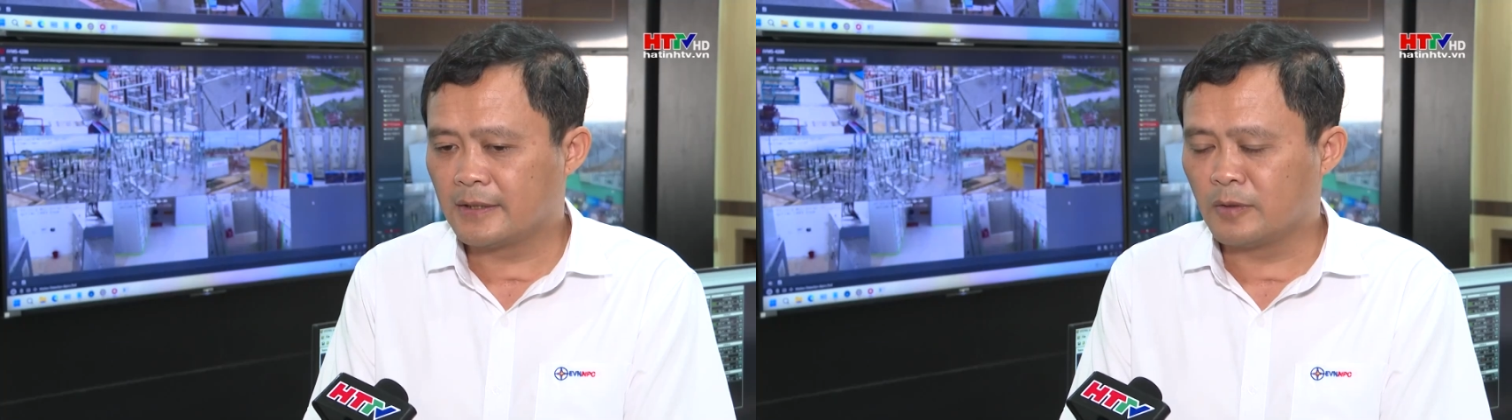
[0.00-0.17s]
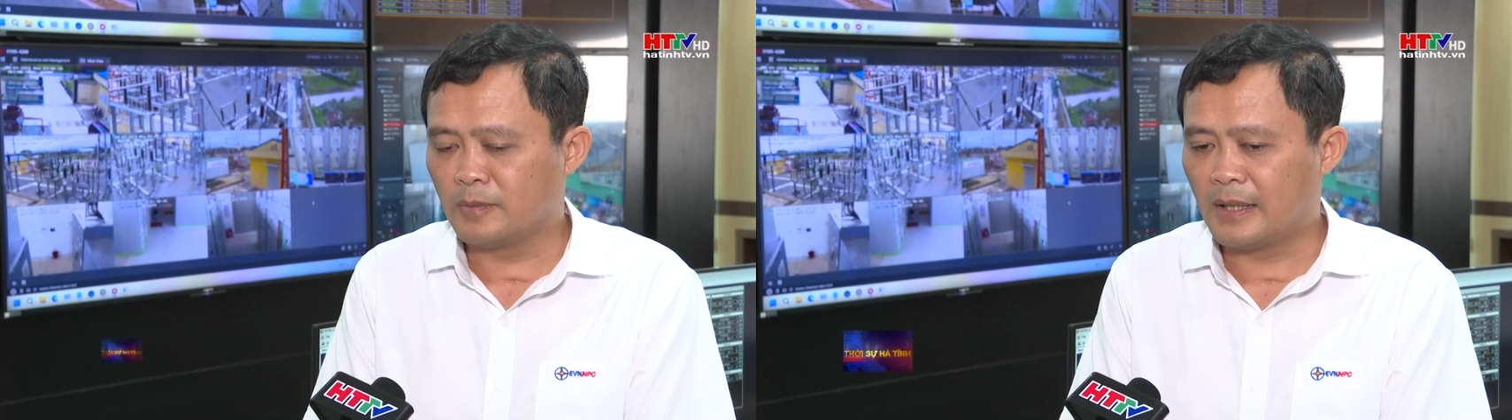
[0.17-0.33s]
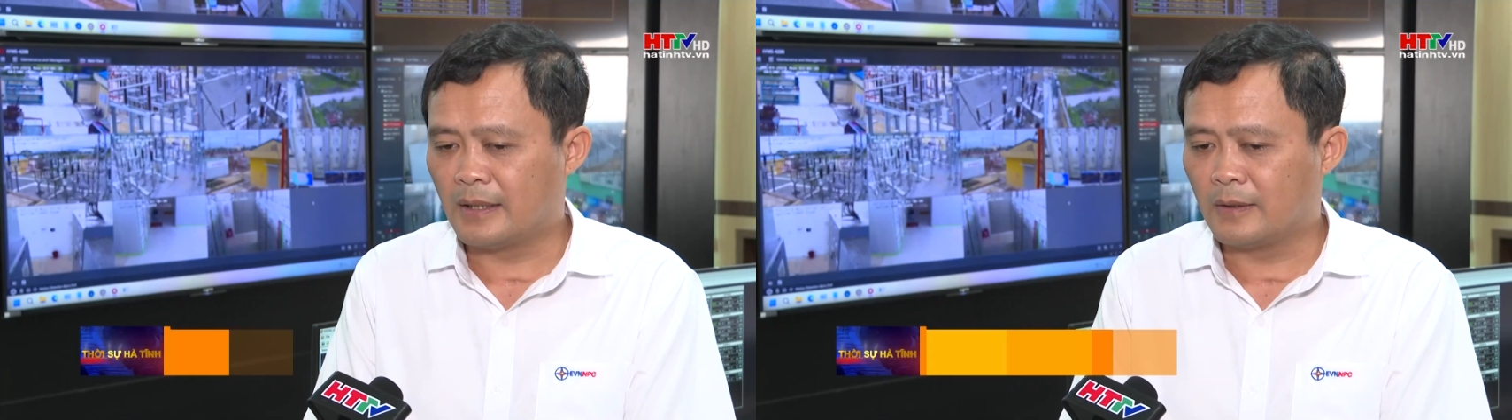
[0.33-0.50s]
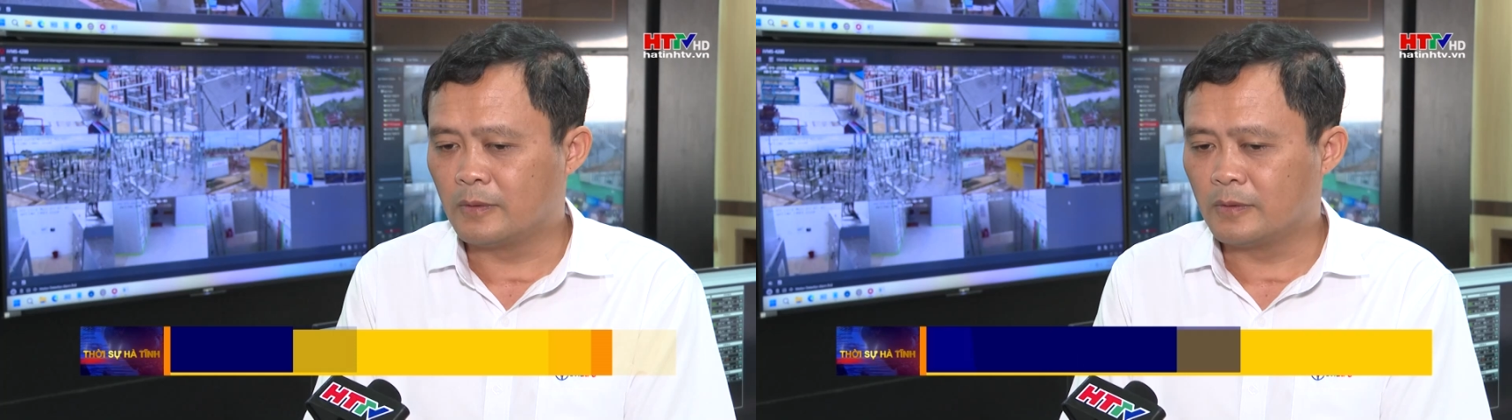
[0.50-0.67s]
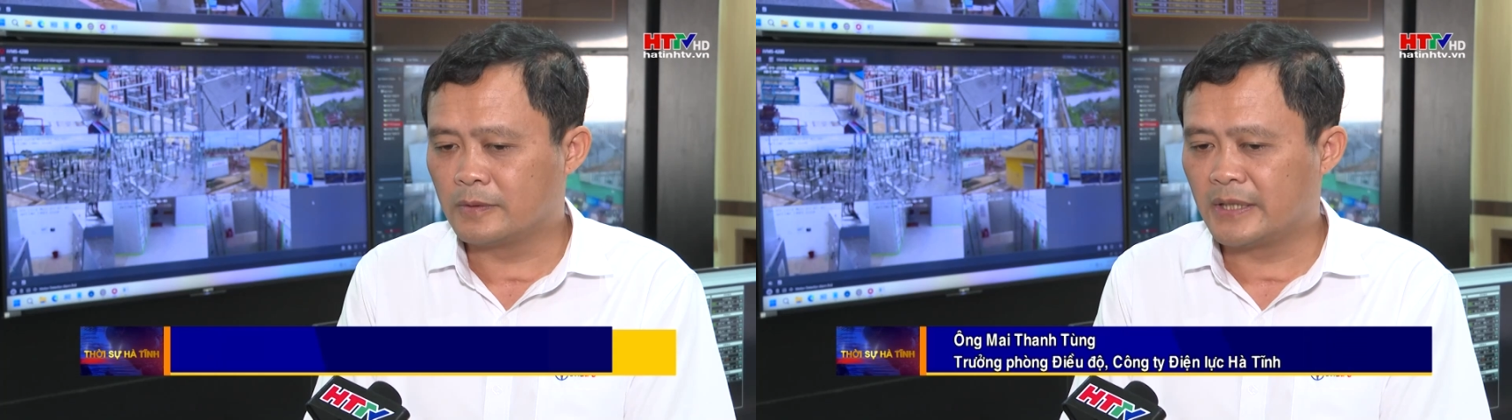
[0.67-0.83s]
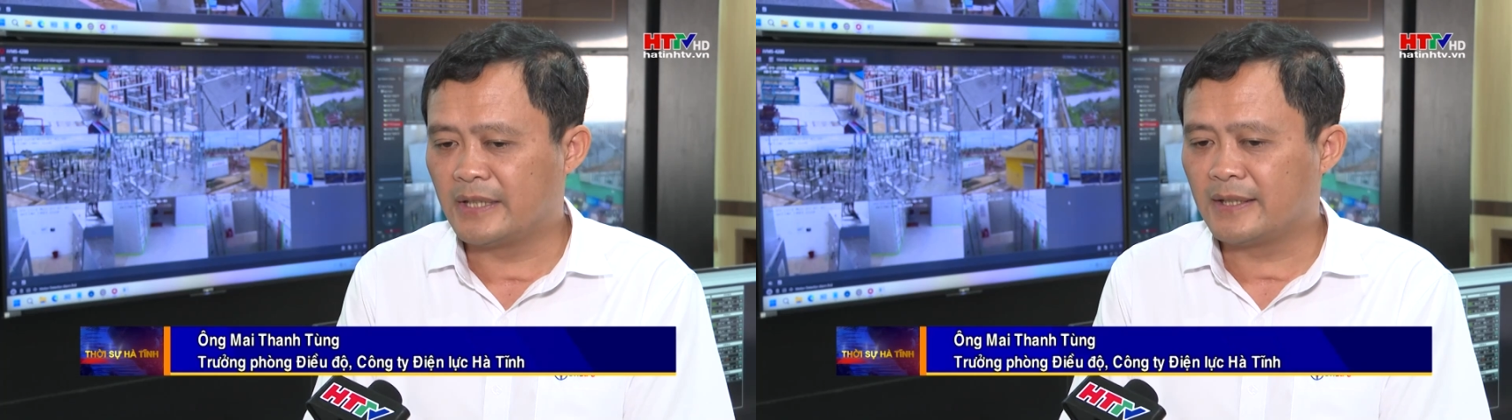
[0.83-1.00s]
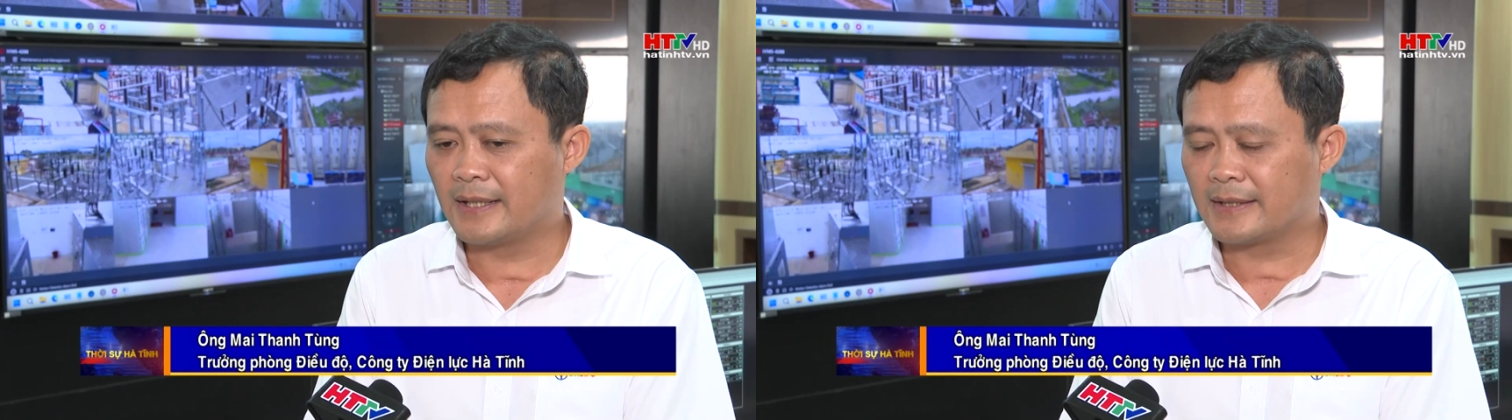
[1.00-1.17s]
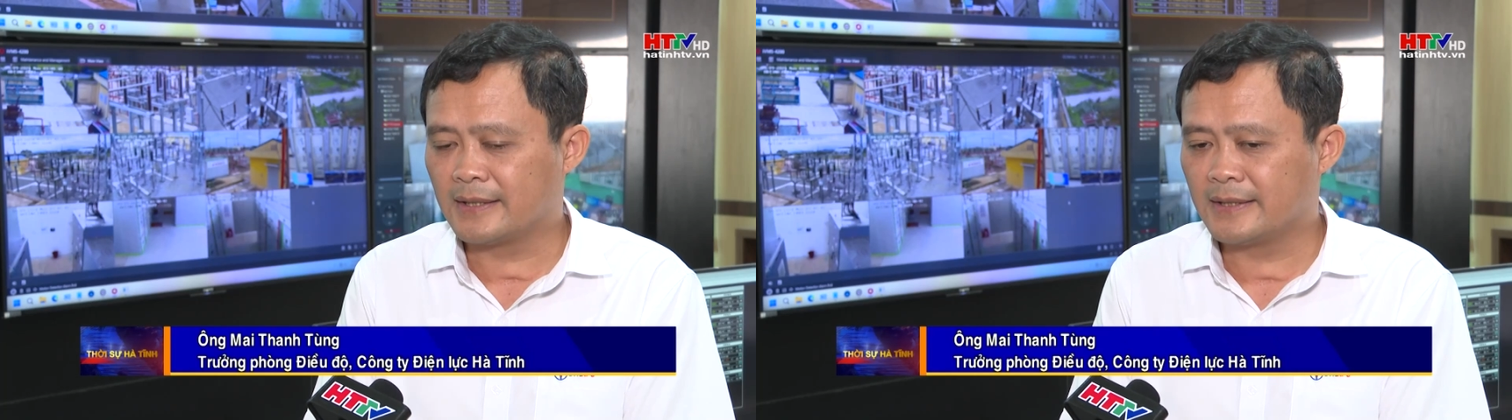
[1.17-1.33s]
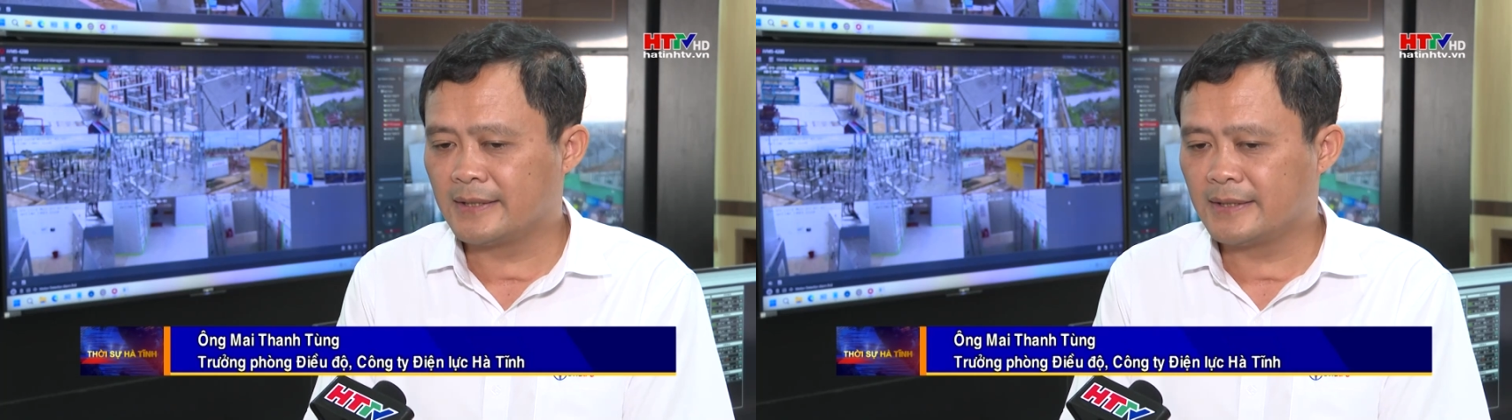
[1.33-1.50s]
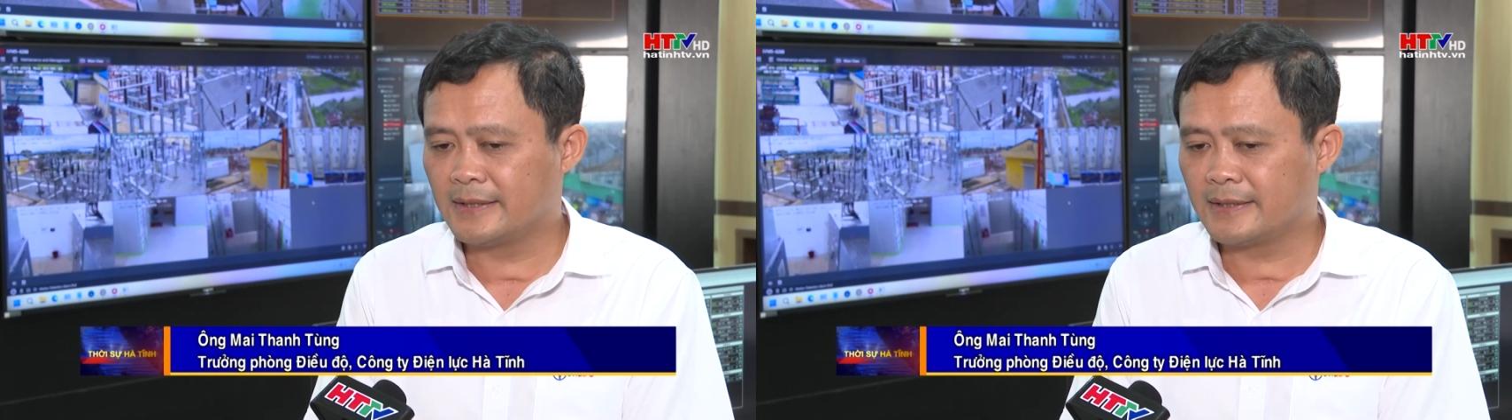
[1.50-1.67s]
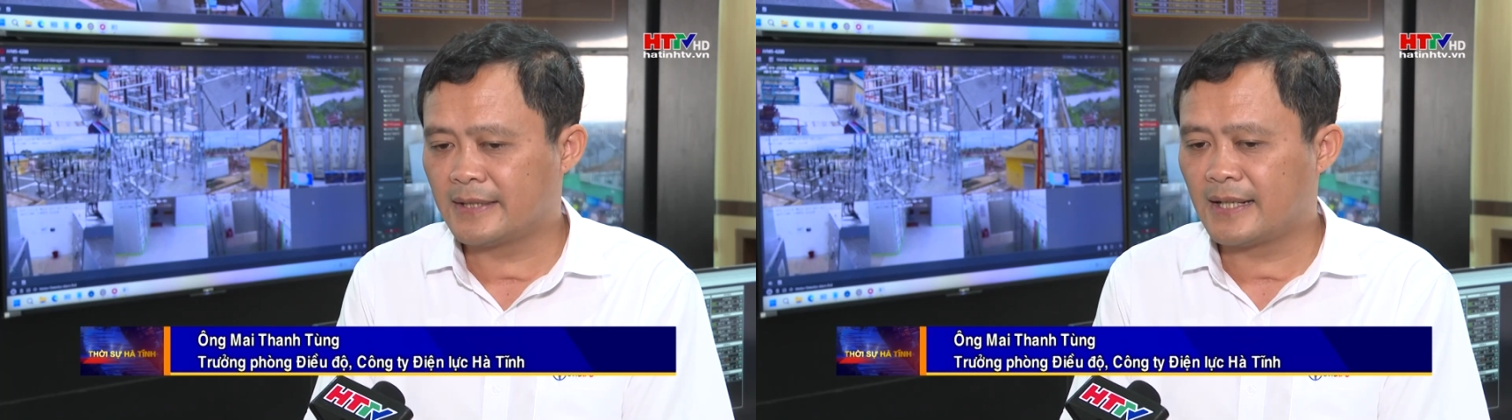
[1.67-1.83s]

thông báo trên các cái